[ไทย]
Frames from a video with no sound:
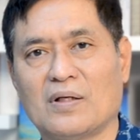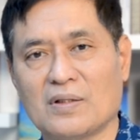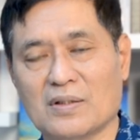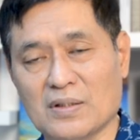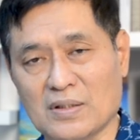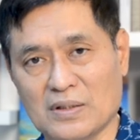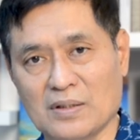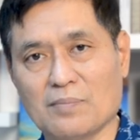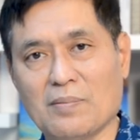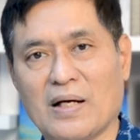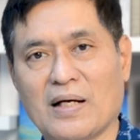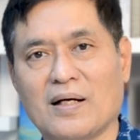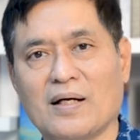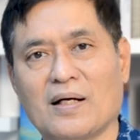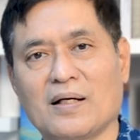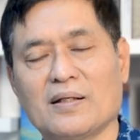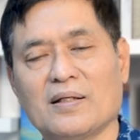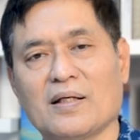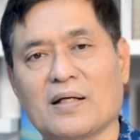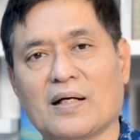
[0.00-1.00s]
หรือบางค
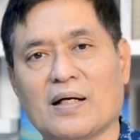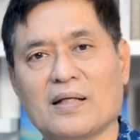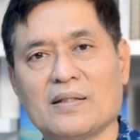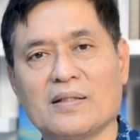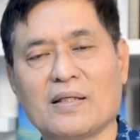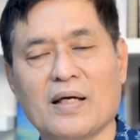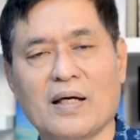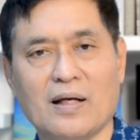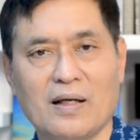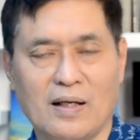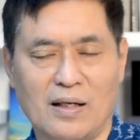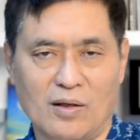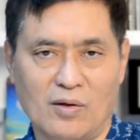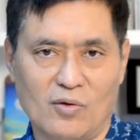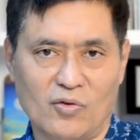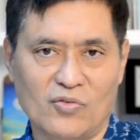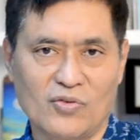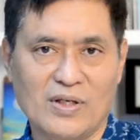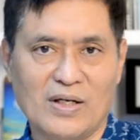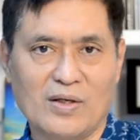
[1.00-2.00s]
รั้งเนี่ยการแยกห่างข
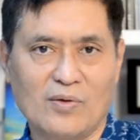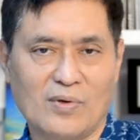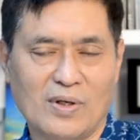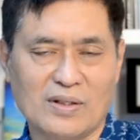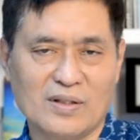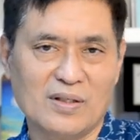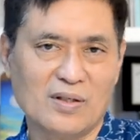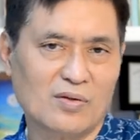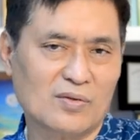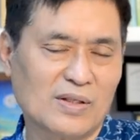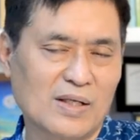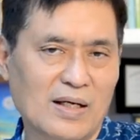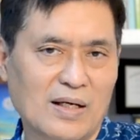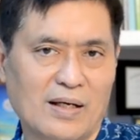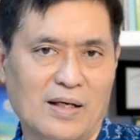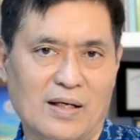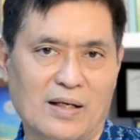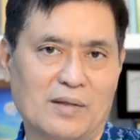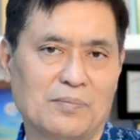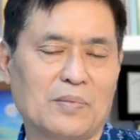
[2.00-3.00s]
องซ้ายขวาที่เราตั้ง
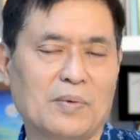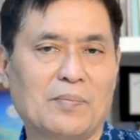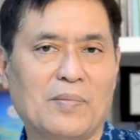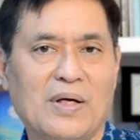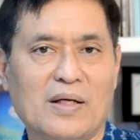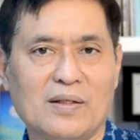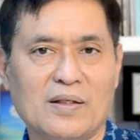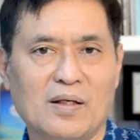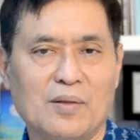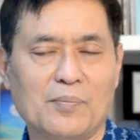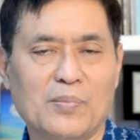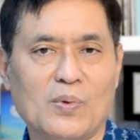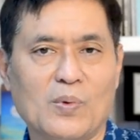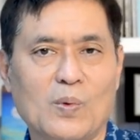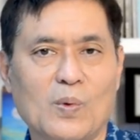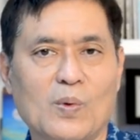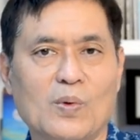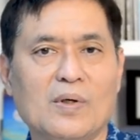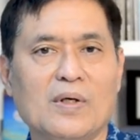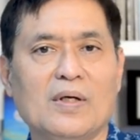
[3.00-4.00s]
ห่างกันมากๆในลำโพ
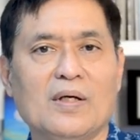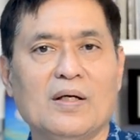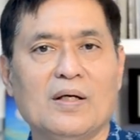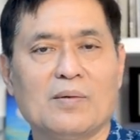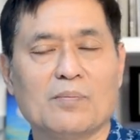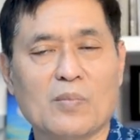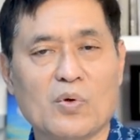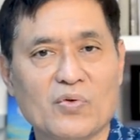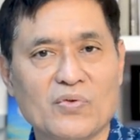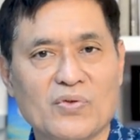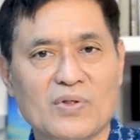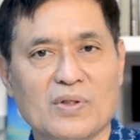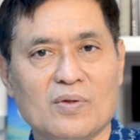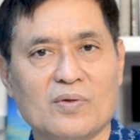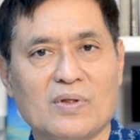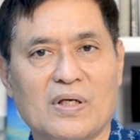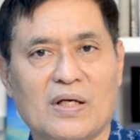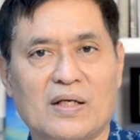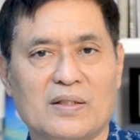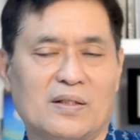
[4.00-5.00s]
งบุกเชล
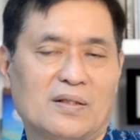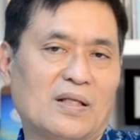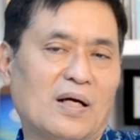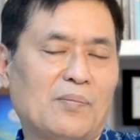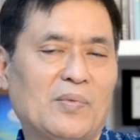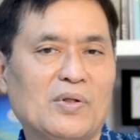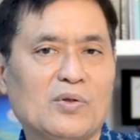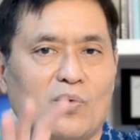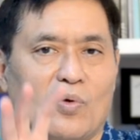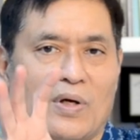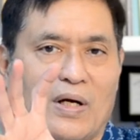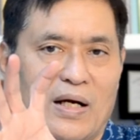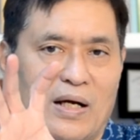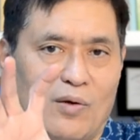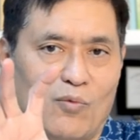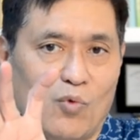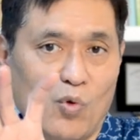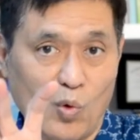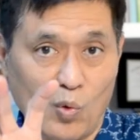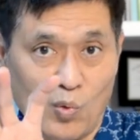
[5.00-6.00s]
เนี่ยอาจจะทำให้ตรงกลาง
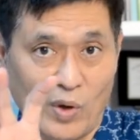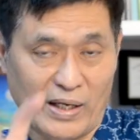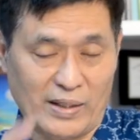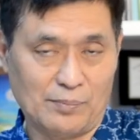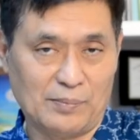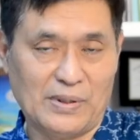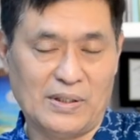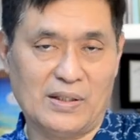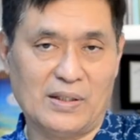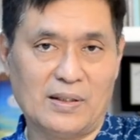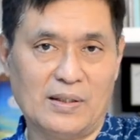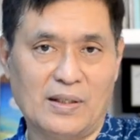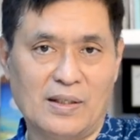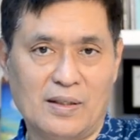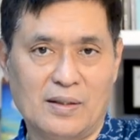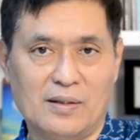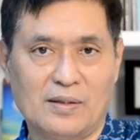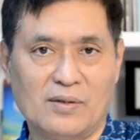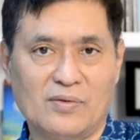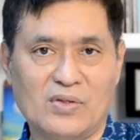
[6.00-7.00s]
โหวแหว่งไปเลยก็ได้
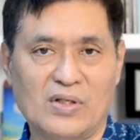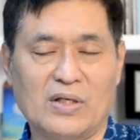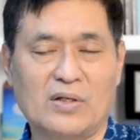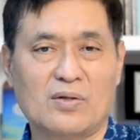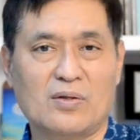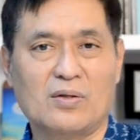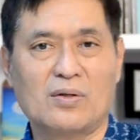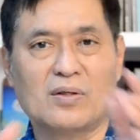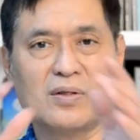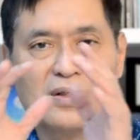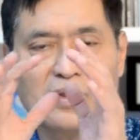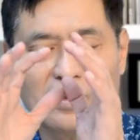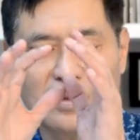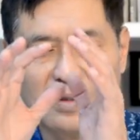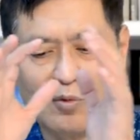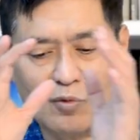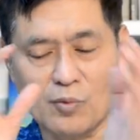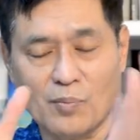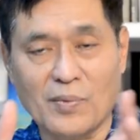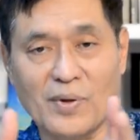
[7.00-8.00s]
เสียงร้องเนี่ย
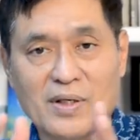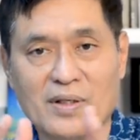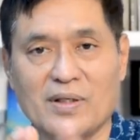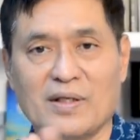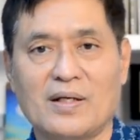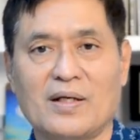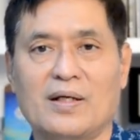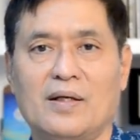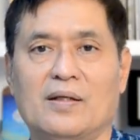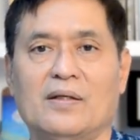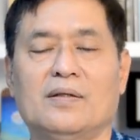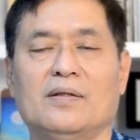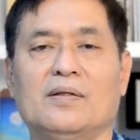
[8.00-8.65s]
คุมเครือได้